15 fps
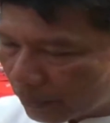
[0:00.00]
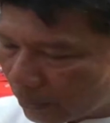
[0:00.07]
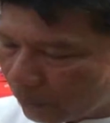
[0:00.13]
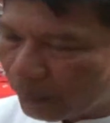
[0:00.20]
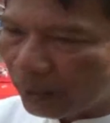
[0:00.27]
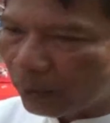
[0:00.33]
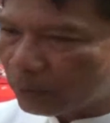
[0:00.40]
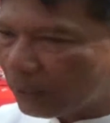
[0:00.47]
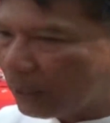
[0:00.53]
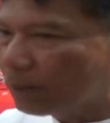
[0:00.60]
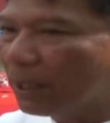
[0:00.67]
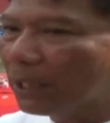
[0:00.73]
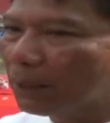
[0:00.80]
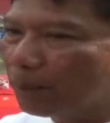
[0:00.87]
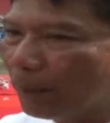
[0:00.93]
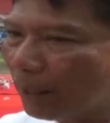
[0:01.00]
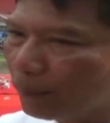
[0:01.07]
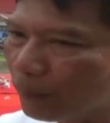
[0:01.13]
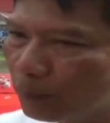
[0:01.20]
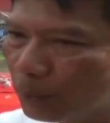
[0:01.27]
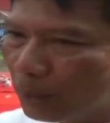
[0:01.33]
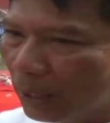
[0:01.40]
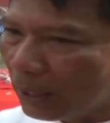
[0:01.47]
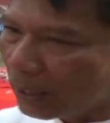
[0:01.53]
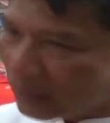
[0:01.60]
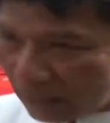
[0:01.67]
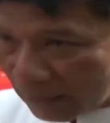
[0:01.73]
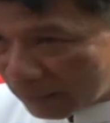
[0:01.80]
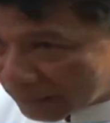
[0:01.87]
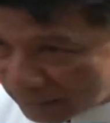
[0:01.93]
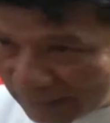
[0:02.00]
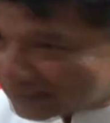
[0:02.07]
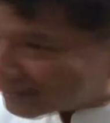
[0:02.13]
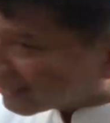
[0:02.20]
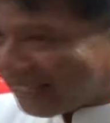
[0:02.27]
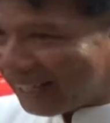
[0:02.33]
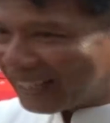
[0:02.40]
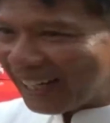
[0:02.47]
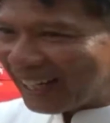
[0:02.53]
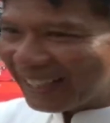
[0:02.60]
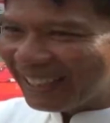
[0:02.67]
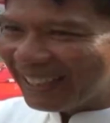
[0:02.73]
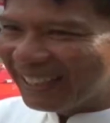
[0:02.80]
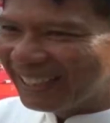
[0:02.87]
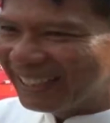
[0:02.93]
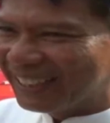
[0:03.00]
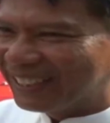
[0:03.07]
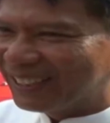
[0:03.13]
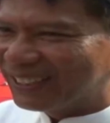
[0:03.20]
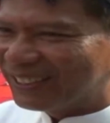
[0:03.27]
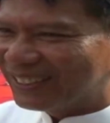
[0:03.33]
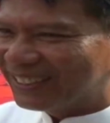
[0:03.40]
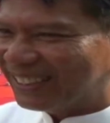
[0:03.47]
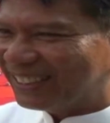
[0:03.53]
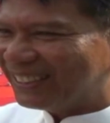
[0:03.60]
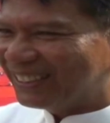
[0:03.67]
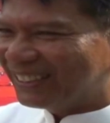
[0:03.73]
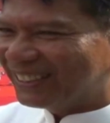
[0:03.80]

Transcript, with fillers: kewirausahaan bagi para pemuda. Ini setengah rangkaian ya? ya.